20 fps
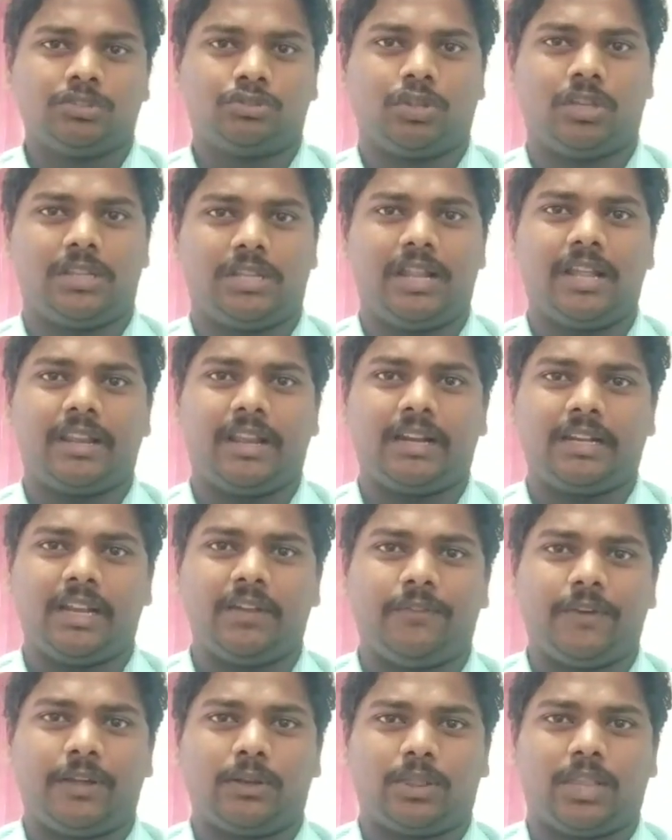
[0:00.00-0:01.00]
ஸோ இதில்
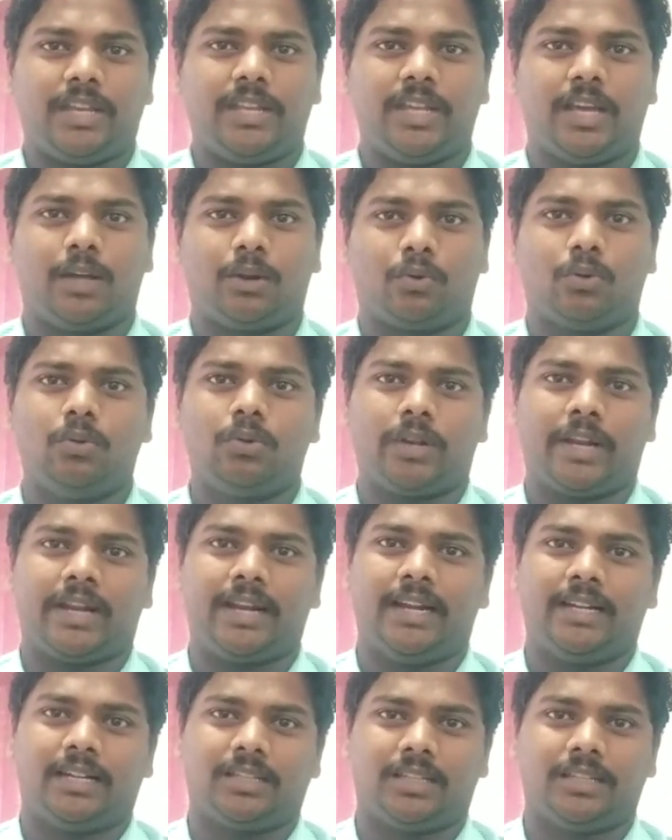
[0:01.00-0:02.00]
ரெக்டிஃபயர் தனியாக இருக்கும்
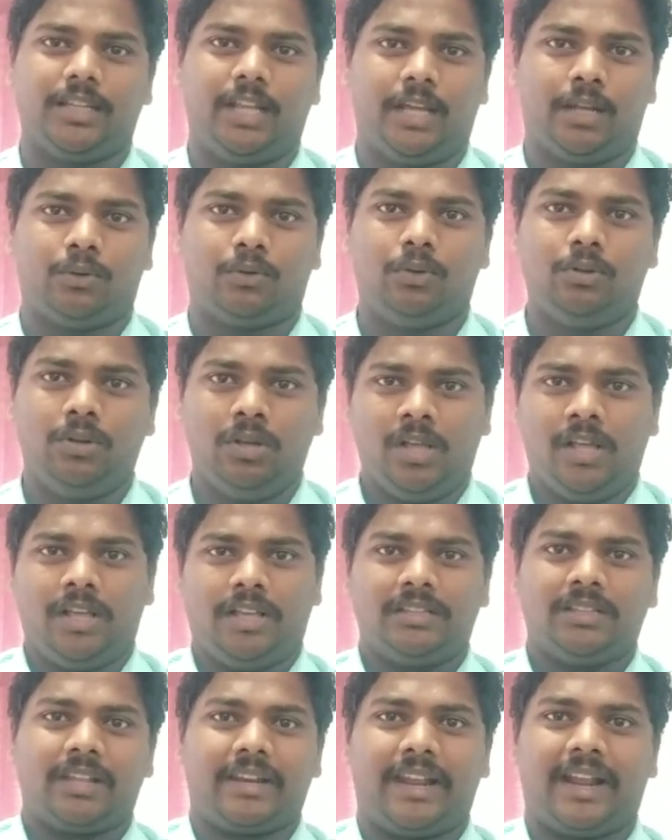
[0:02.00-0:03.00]
ரெகுலேட்டர் தனியாக இருக்கும்
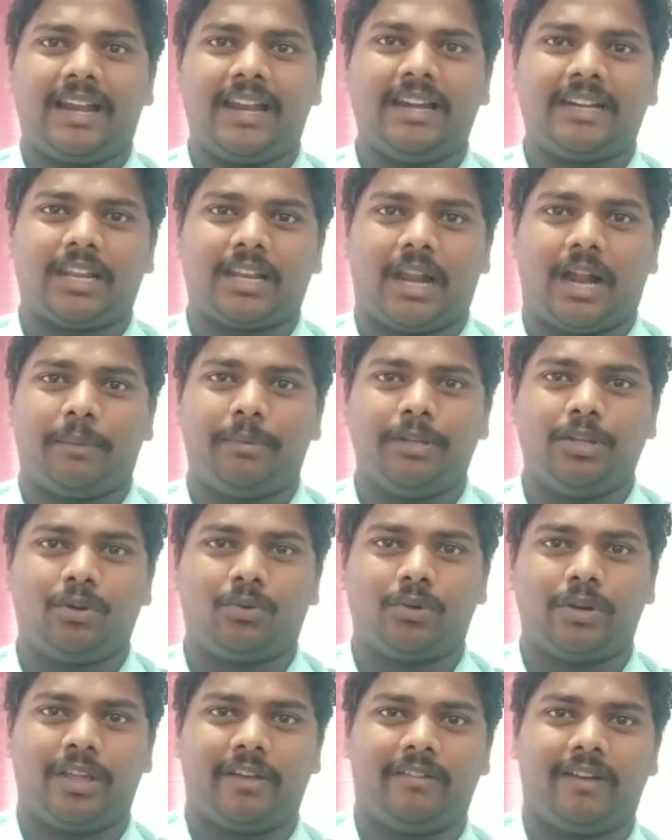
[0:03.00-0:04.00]
இந்த ரெகுலேட்டர்
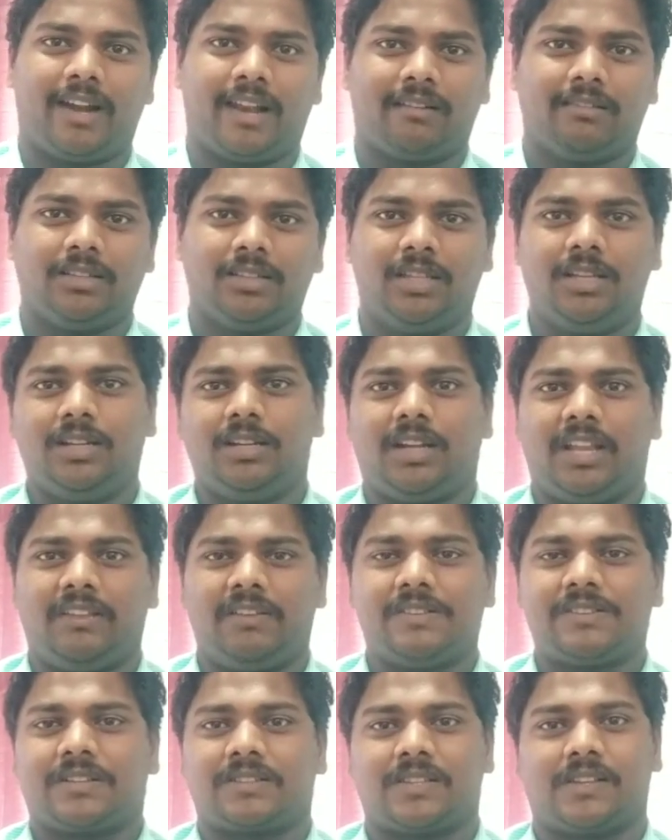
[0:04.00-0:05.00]
அப்படிங்கக்கூடிய வேலை வந்து
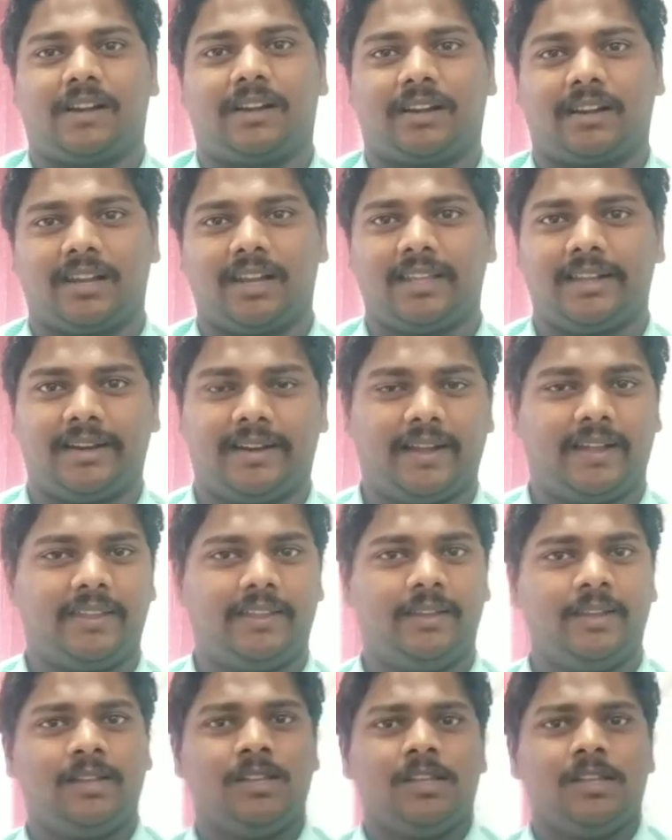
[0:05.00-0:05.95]
டிவிஎஸ் எக்ஸல் ஹண்ட்ரட்ல இருக்காது